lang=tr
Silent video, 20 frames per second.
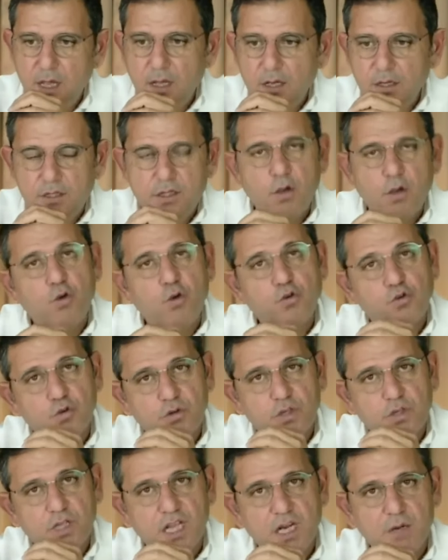İşte
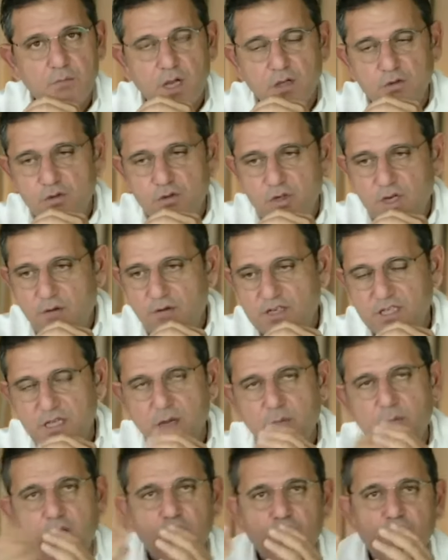özür dilerim Mansur Yavaş'ta.
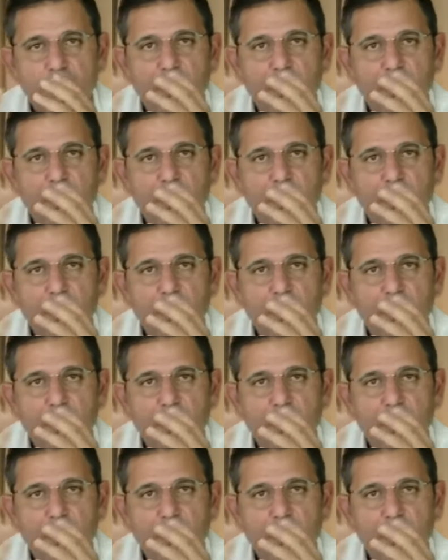Mansur